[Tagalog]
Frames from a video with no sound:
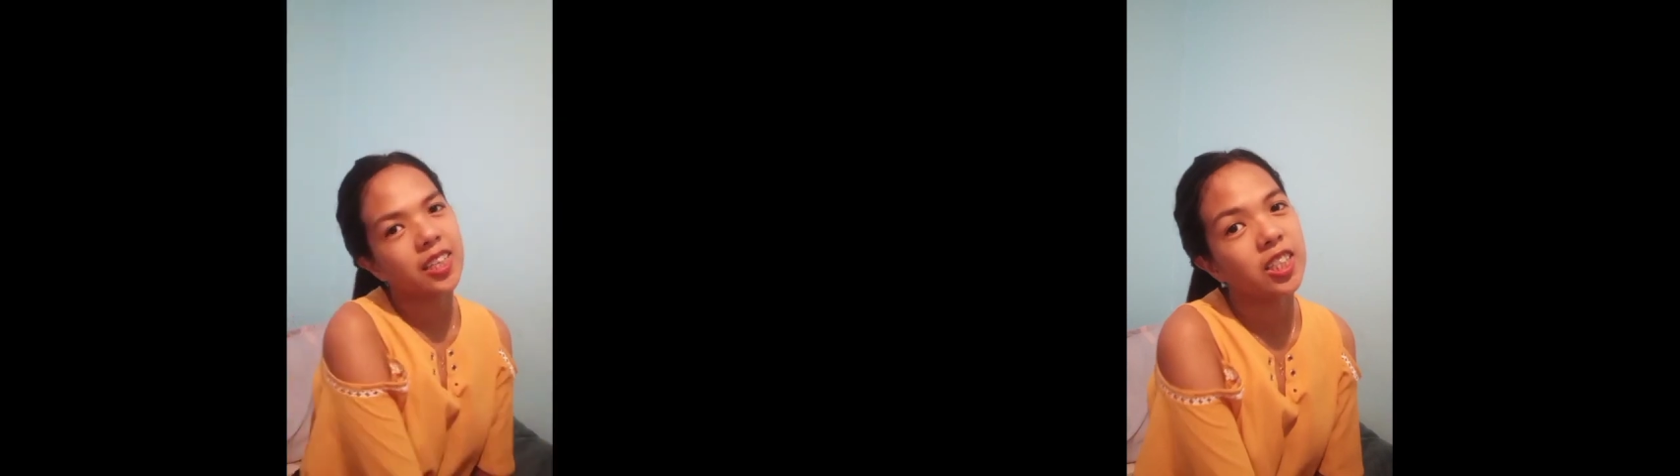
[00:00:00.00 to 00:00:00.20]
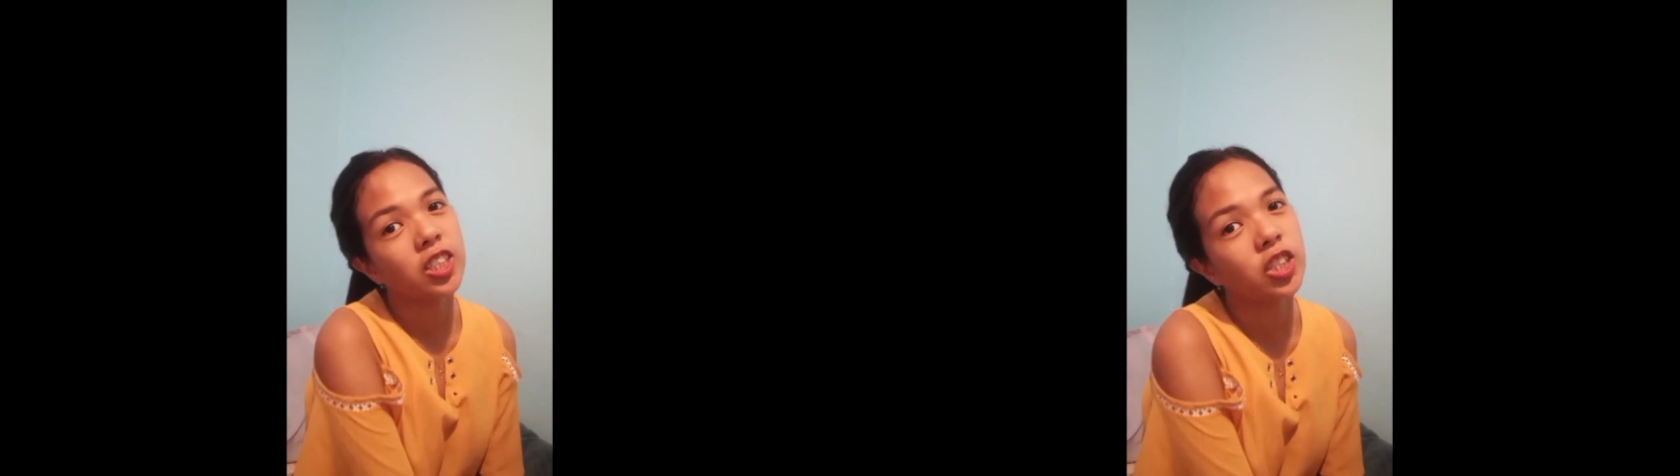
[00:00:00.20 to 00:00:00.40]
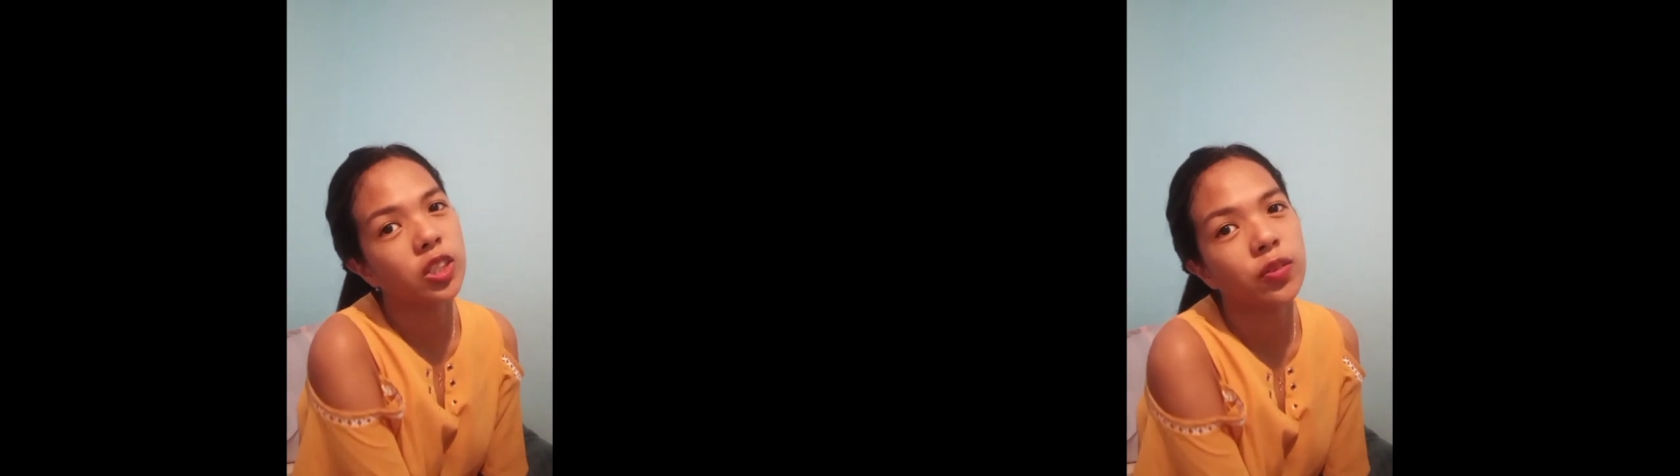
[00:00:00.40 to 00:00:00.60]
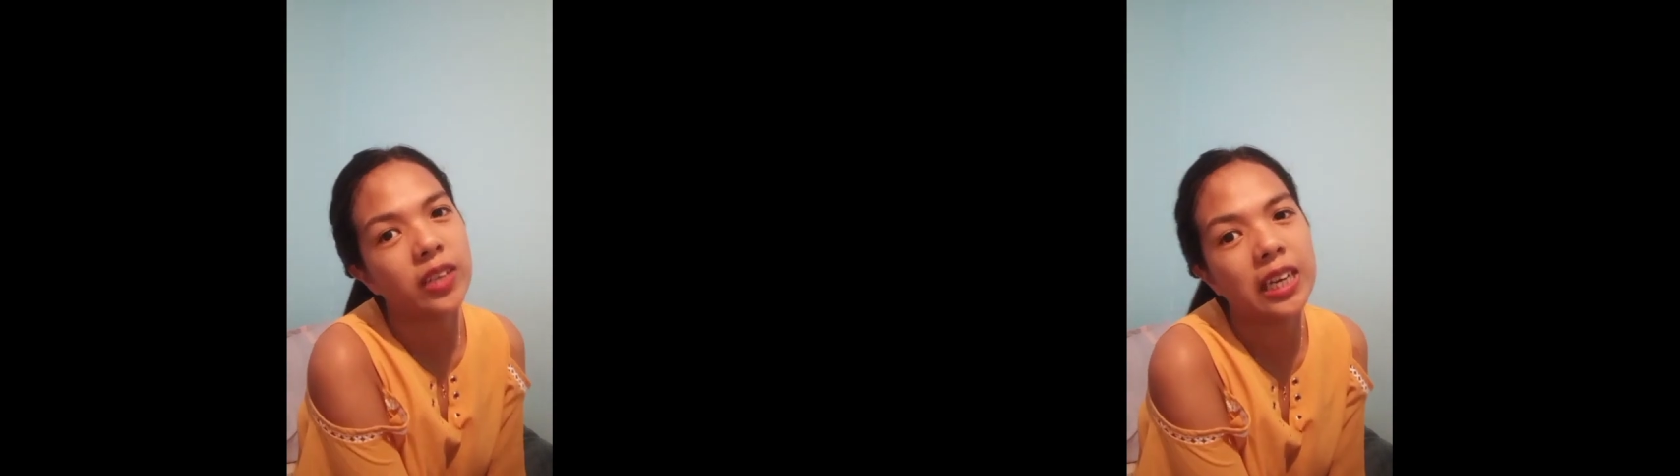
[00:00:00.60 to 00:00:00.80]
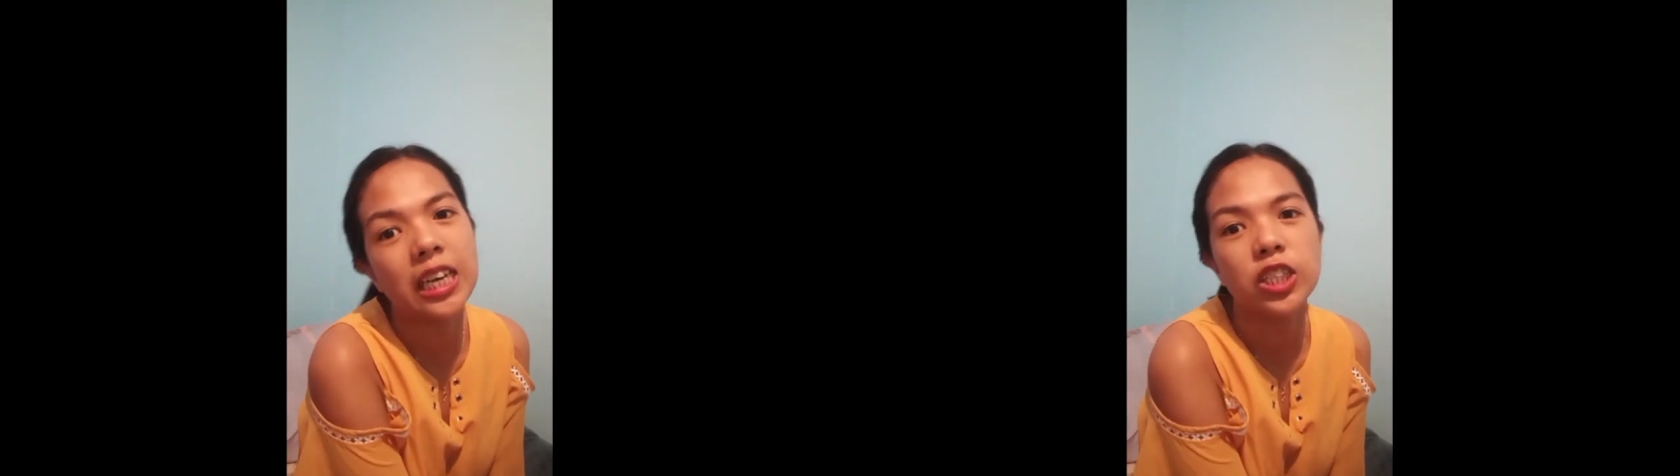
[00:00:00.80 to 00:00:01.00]
the
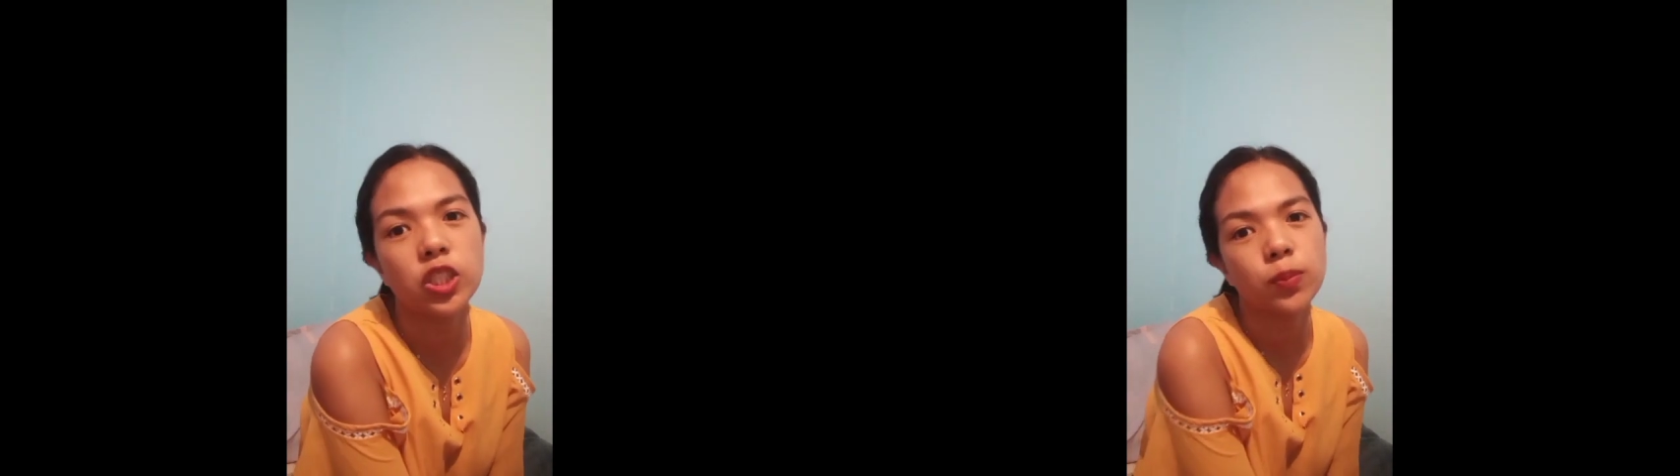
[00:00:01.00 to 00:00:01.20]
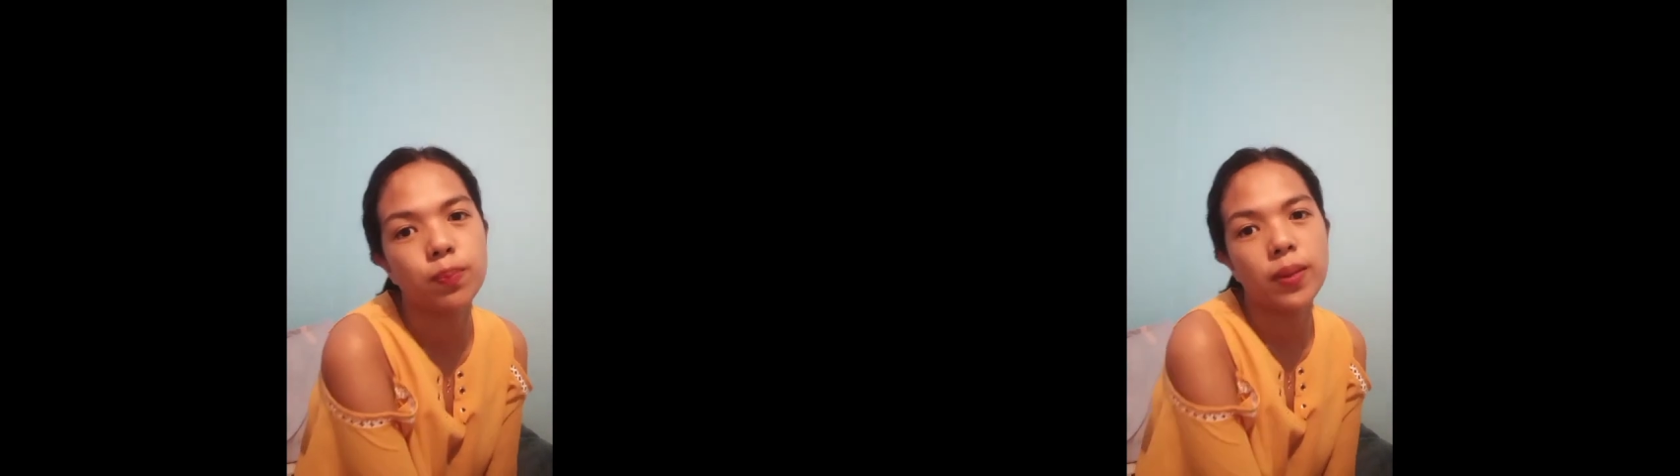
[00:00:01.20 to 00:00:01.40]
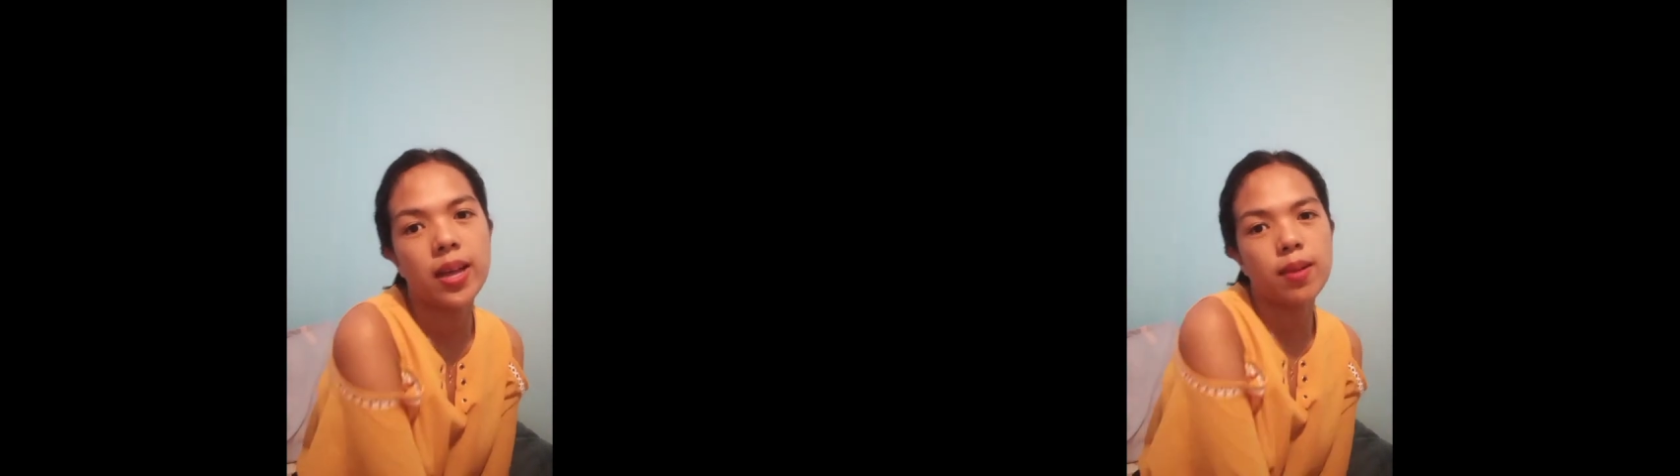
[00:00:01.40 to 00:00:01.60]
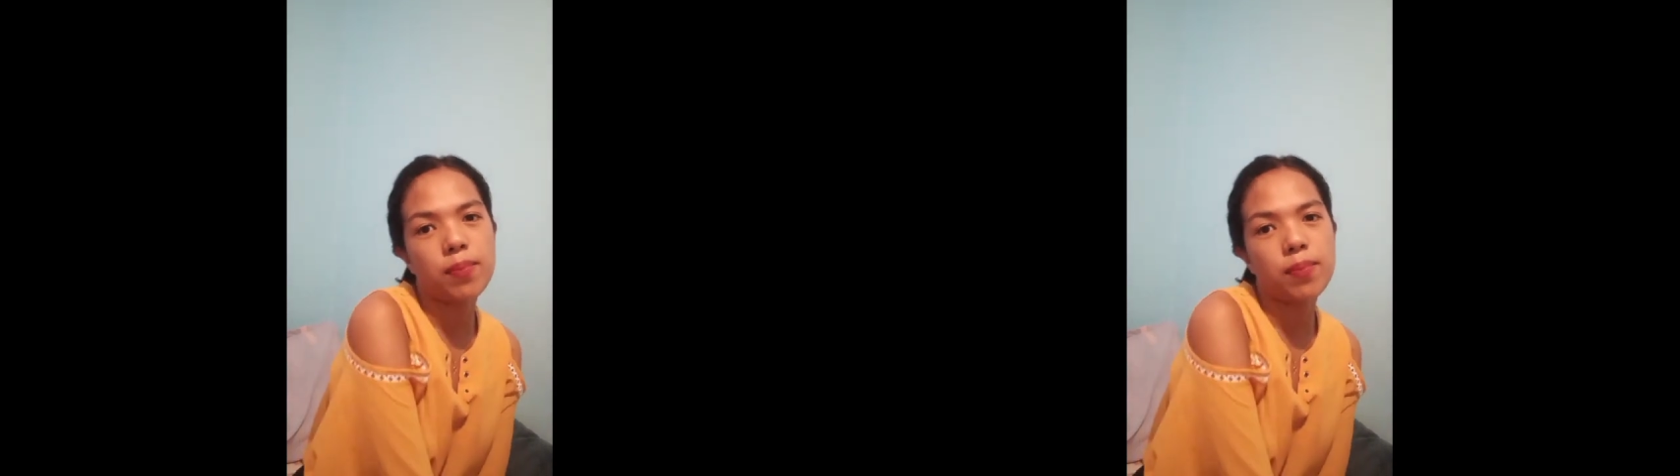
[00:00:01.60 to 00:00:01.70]
notification bell